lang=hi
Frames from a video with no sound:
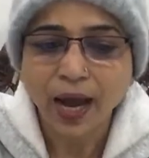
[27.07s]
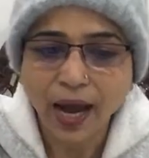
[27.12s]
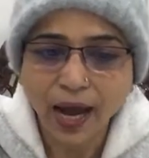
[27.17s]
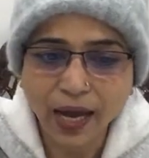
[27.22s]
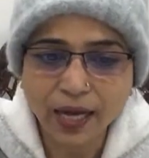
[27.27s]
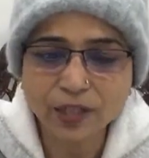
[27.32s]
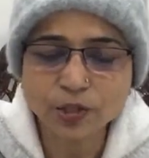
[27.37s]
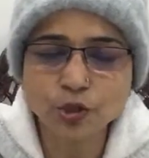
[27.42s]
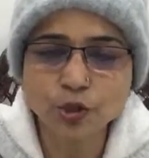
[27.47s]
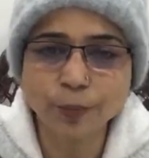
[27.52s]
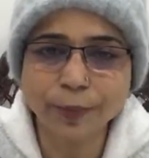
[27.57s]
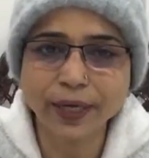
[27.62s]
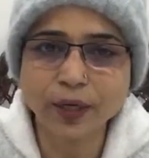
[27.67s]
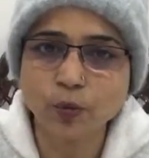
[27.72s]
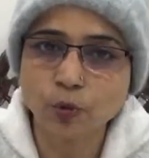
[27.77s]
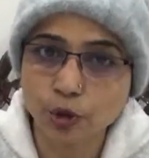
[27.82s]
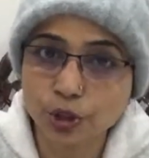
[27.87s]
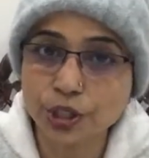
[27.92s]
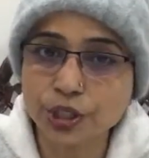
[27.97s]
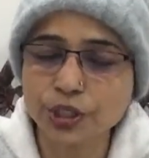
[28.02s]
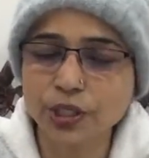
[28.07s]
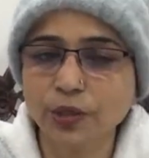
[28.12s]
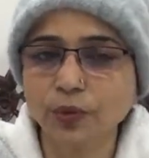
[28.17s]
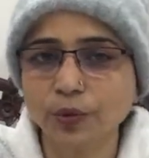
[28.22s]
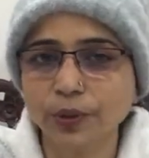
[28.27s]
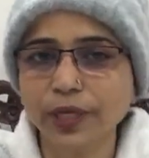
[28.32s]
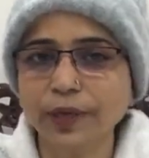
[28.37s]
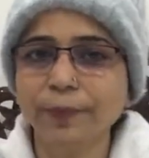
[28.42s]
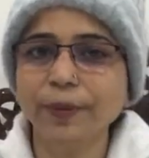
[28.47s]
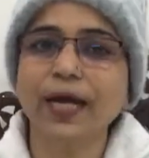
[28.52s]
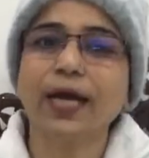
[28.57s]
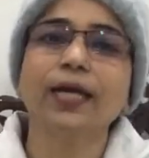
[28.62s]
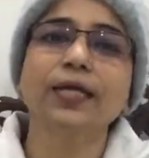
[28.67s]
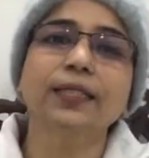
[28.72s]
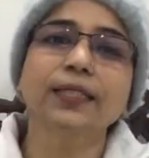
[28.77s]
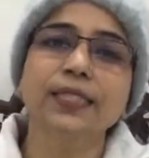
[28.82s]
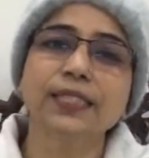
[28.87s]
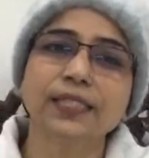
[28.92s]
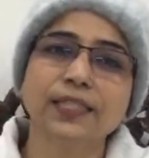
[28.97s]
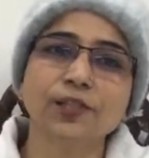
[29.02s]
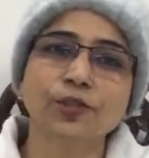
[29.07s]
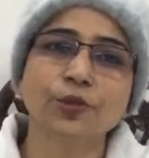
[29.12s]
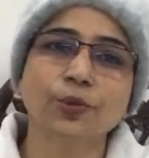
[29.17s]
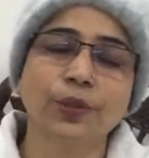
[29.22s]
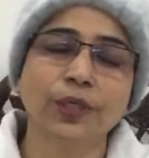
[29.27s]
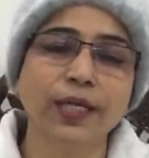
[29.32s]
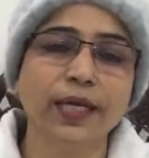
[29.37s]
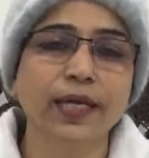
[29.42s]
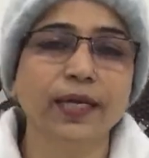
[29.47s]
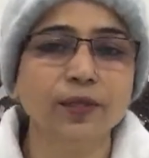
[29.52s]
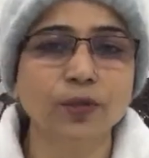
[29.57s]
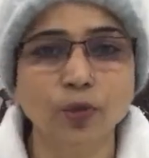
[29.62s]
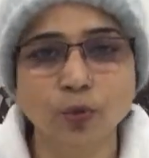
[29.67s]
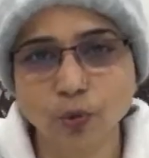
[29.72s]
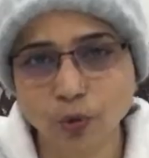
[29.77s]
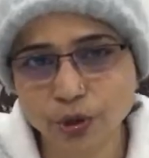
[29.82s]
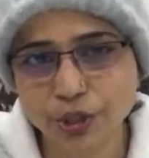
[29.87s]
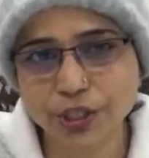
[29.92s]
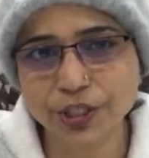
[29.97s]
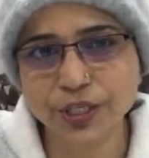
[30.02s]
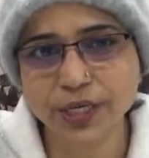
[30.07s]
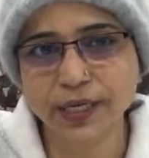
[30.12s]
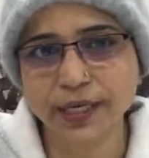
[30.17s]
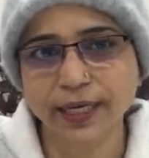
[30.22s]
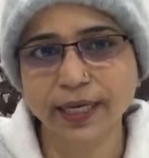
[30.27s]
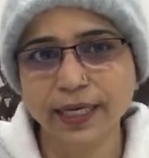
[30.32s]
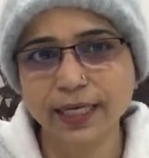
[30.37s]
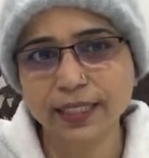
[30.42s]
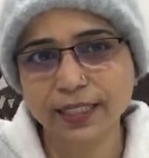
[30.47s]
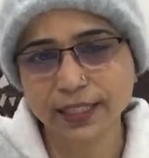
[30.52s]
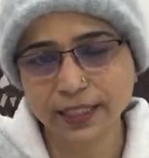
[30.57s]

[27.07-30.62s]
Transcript: आज जो मैं कोशिश करूंगी अभी आठ दस दिन छुट्टी है तो कोशिश करेंगे